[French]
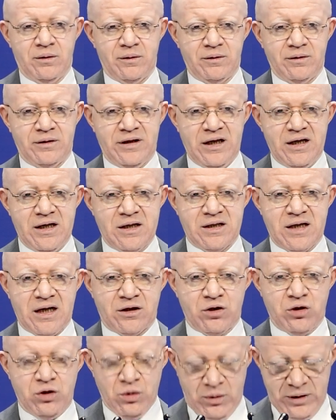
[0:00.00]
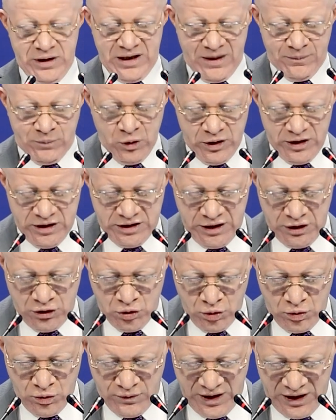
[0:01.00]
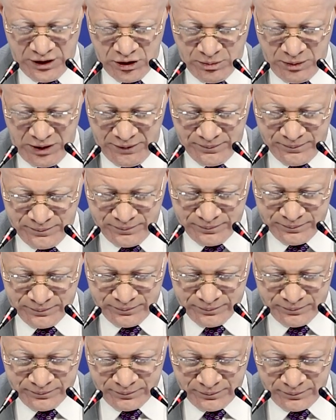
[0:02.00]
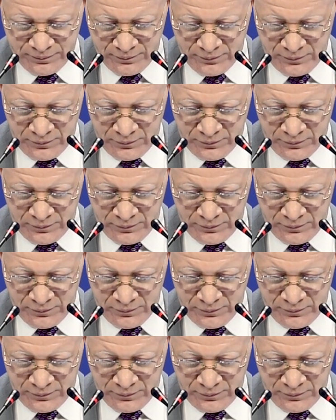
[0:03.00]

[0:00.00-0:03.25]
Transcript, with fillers: des actions et de la politique du gouvernement. Après